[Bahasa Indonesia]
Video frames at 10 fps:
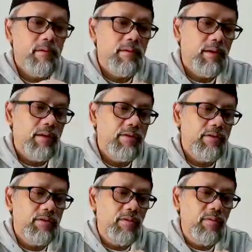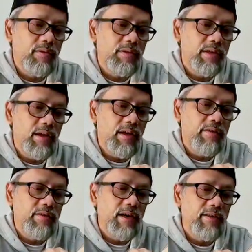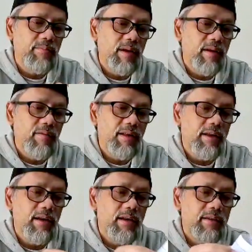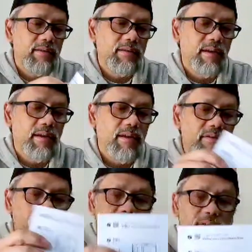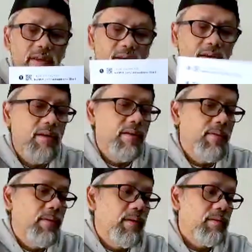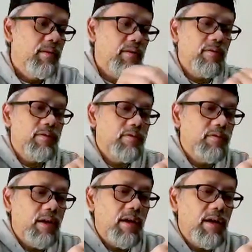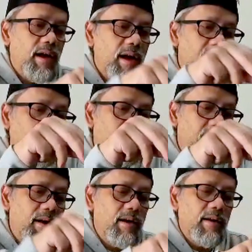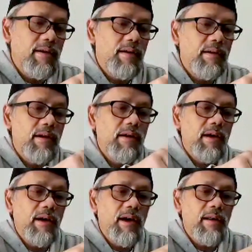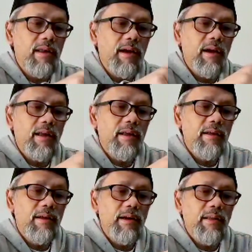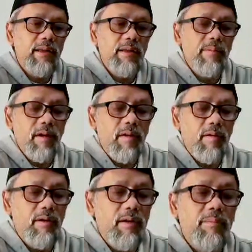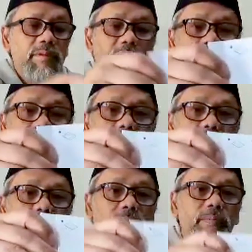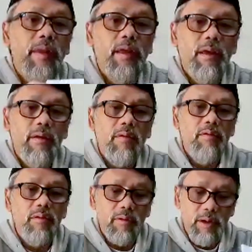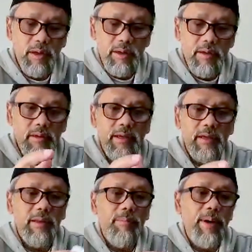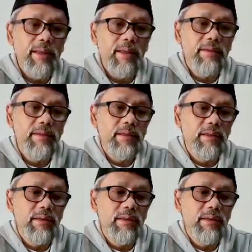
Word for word: instruksinya, instruction manualnya ada instruksinya. Terus juga ada uh, ada card yang uh, yang katanya kalau ini bisa disusun untuk uh, jadi tempatnya si